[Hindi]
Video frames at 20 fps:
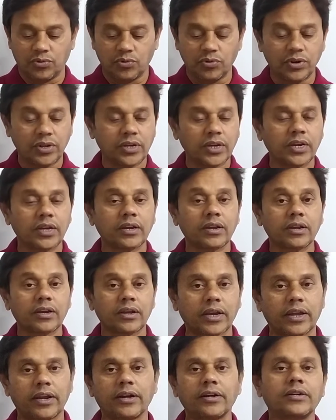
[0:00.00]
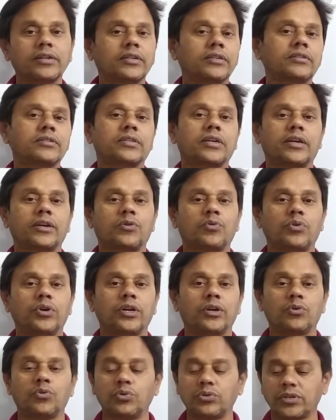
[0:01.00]
उनके कैरेक्टर्स के
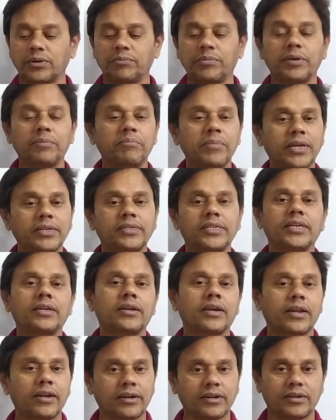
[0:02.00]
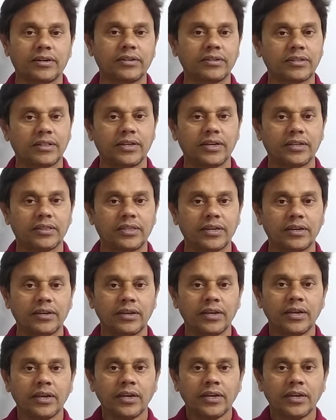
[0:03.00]
अकॉर्डिंग कुछ हमने बेसिक कैरेक्टर्स लिए थे